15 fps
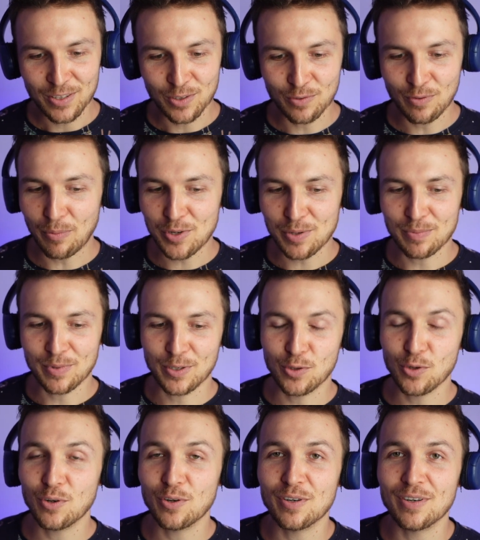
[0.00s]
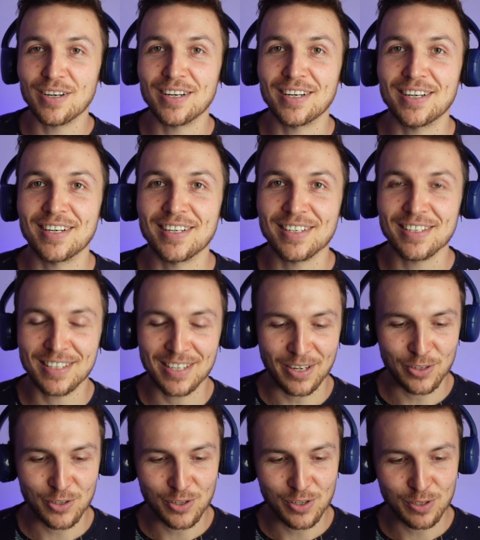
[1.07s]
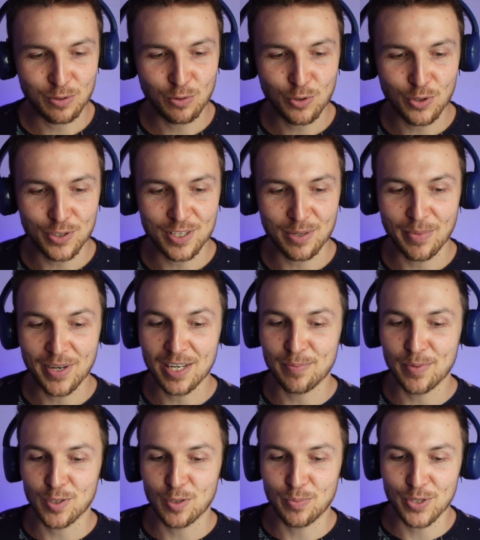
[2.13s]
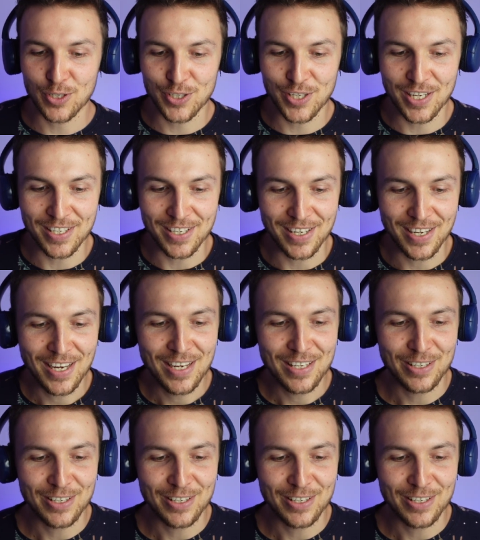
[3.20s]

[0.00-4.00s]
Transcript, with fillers: Ну, в общем, кто, э, короче, не слушался моих предупреждений.